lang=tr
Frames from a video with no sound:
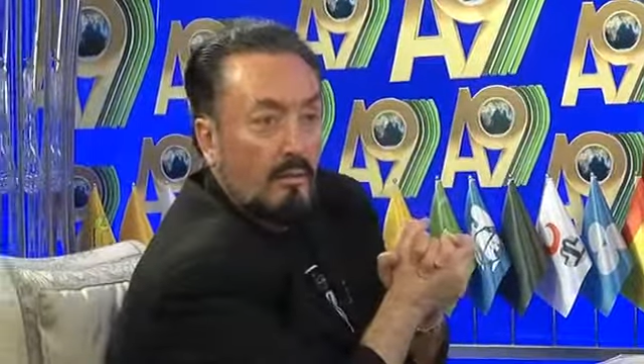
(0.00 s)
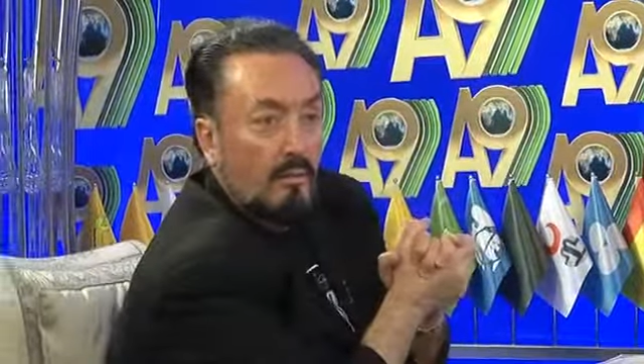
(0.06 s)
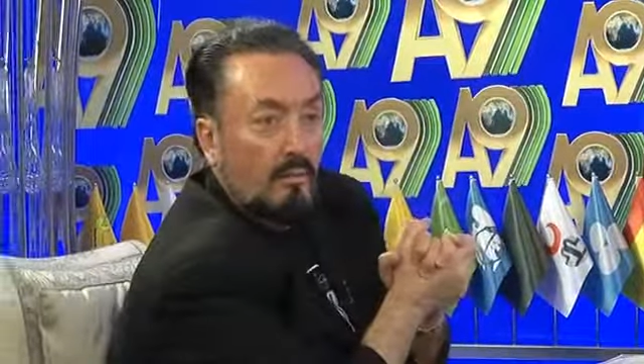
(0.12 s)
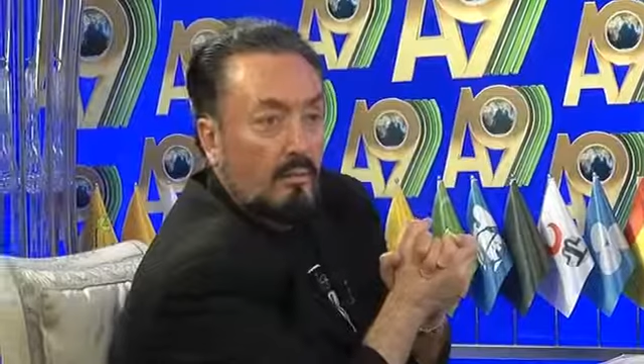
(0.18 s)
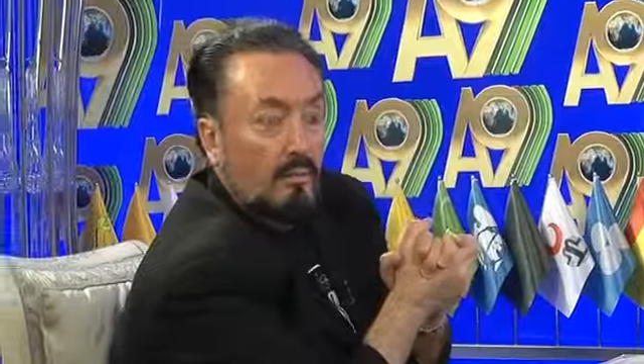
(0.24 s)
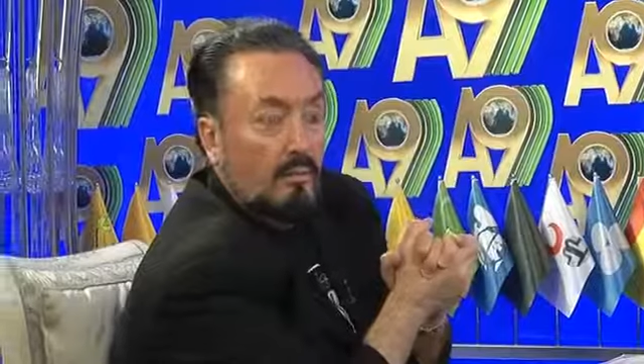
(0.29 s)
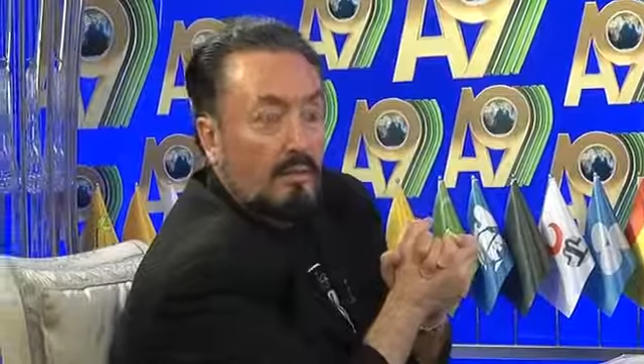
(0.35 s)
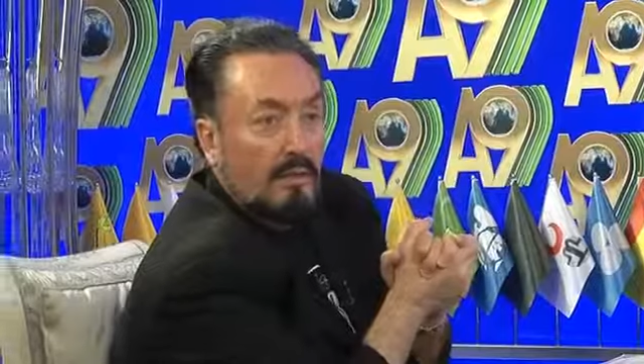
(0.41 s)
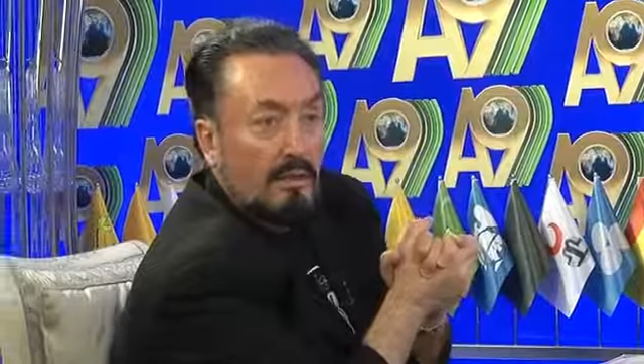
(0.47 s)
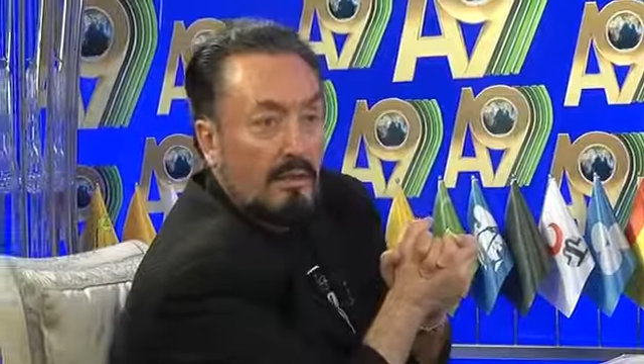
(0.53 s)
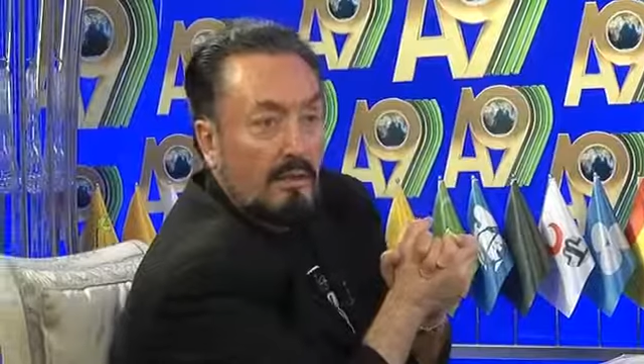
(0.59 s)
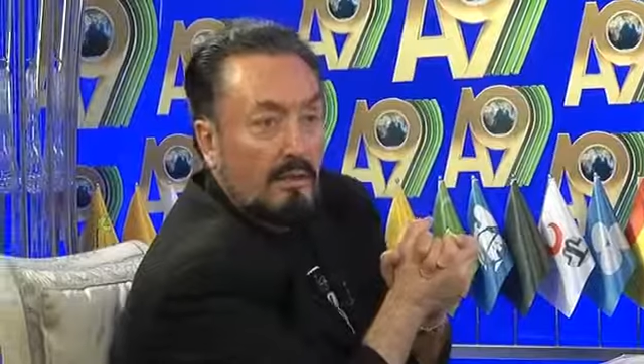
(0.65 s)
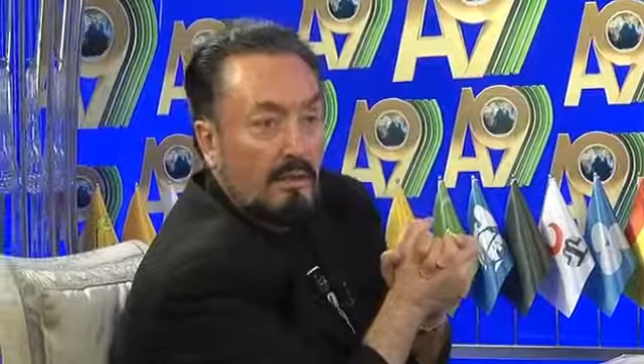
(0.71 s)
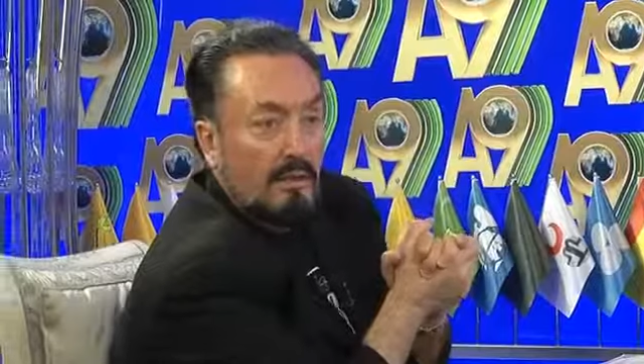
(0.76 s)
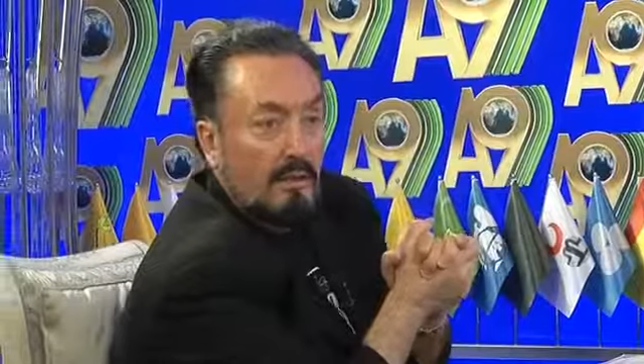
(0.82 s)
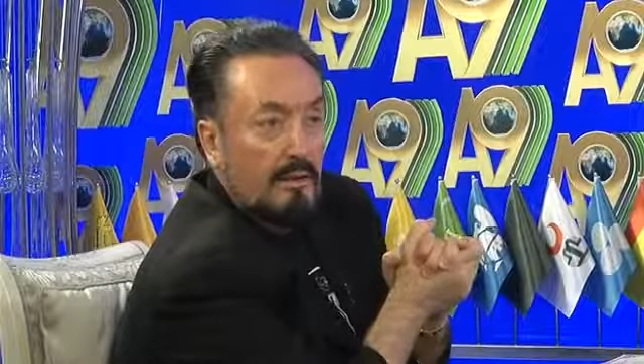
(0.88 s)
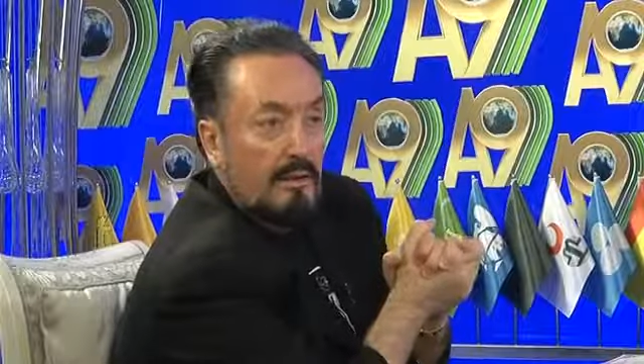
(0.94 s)
Müşrik
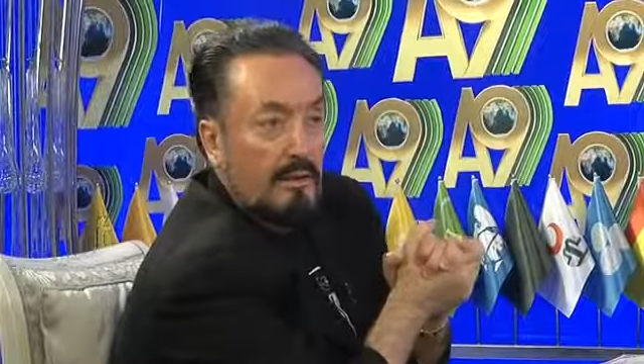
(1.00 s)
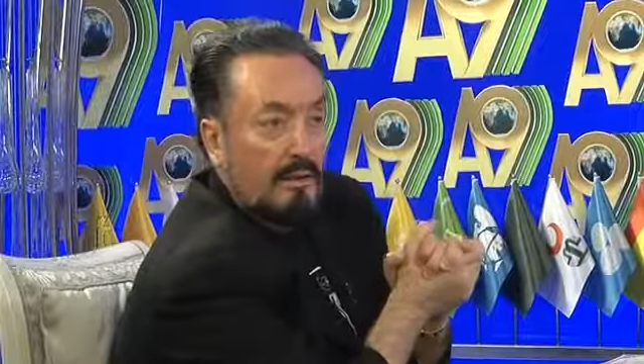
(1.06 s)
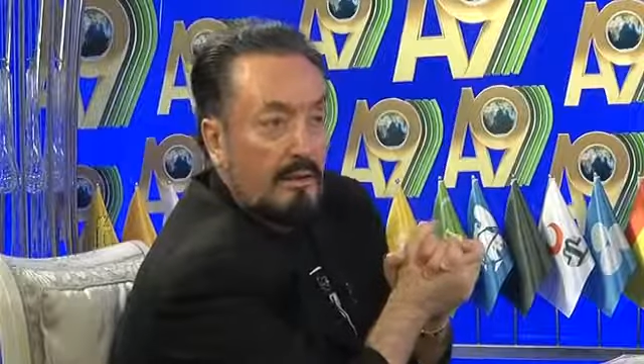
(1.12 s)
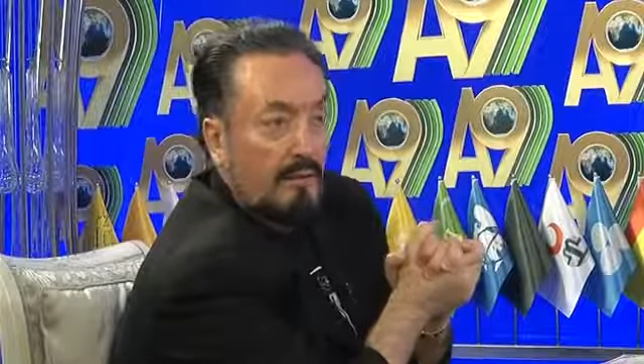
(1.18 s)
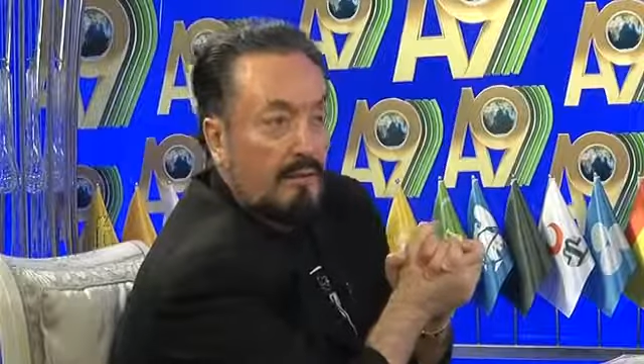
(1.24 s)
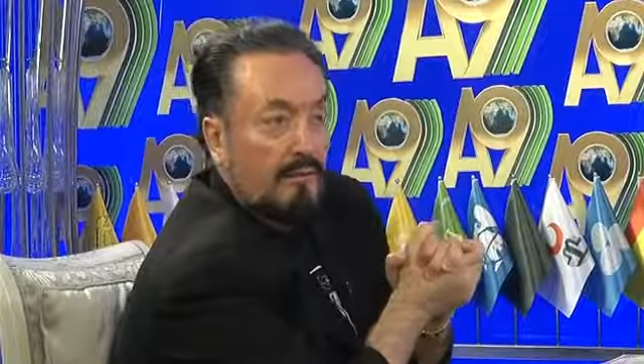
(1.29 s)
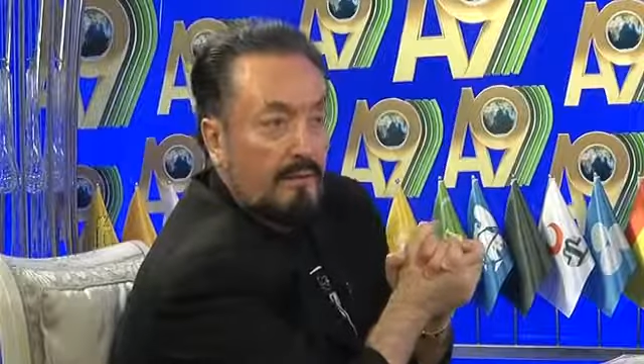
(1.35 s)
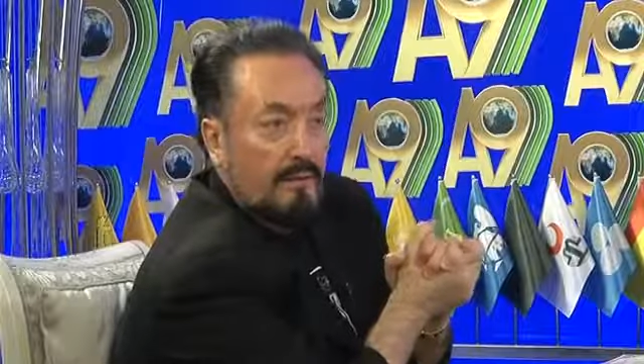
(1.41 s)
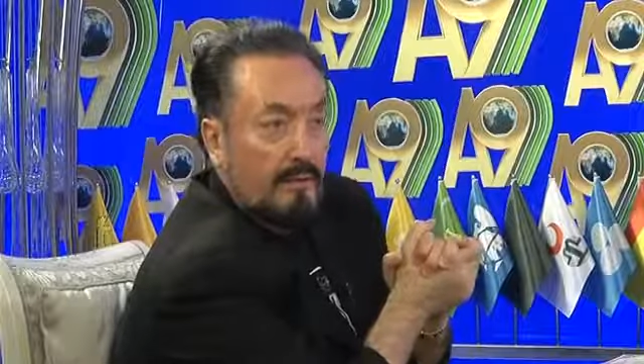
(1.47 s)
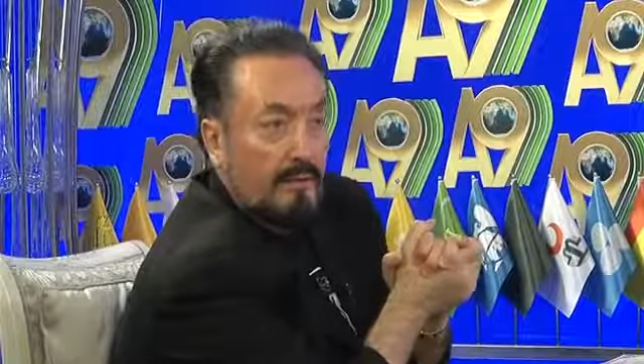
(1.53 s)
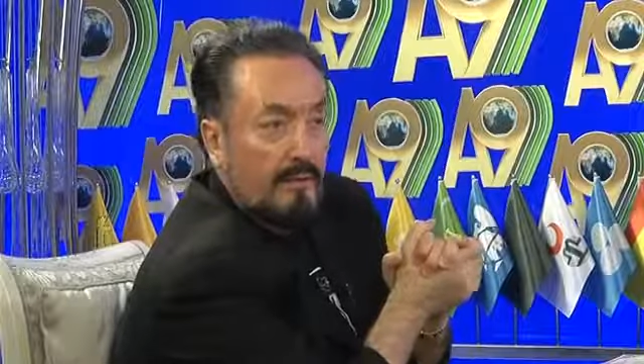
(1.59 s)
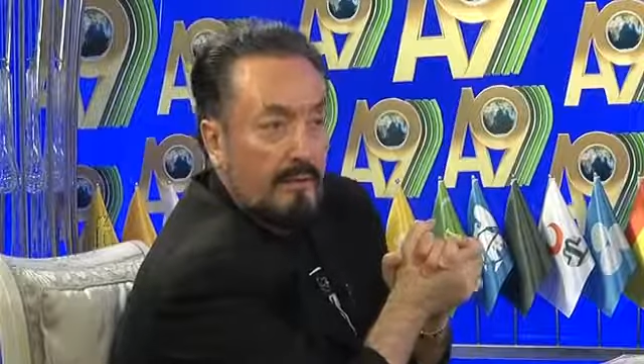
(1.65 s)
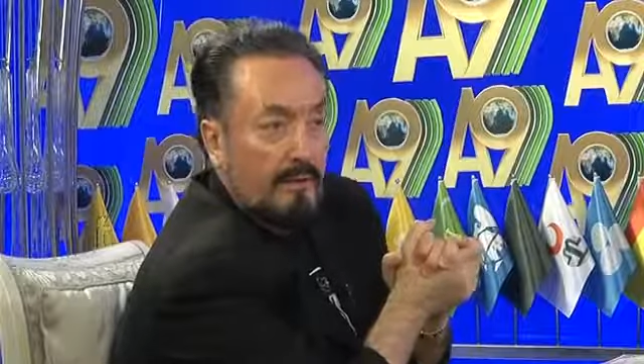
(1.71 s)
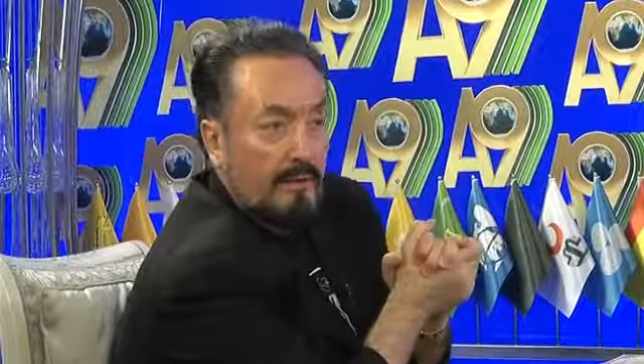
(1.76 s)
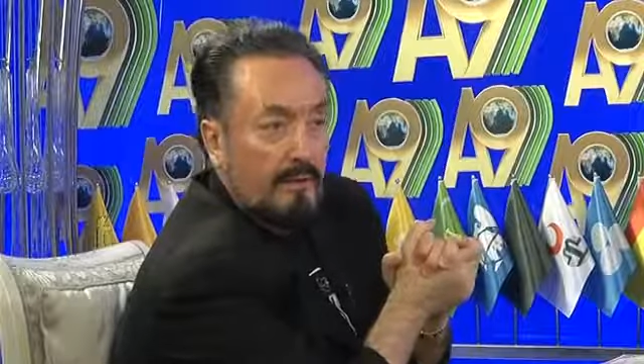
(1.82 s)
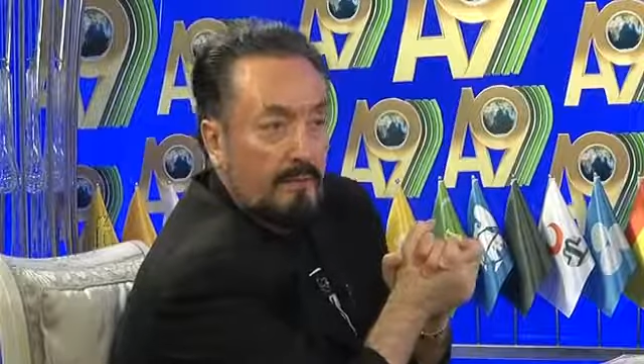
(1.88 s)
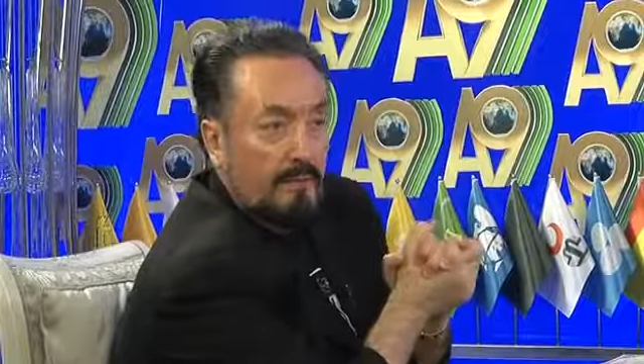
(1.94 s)

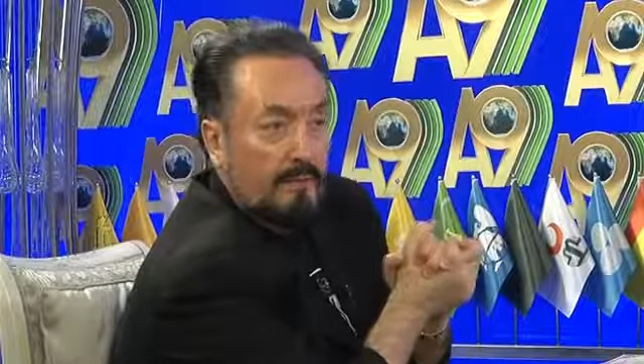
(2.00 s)
iftiraları.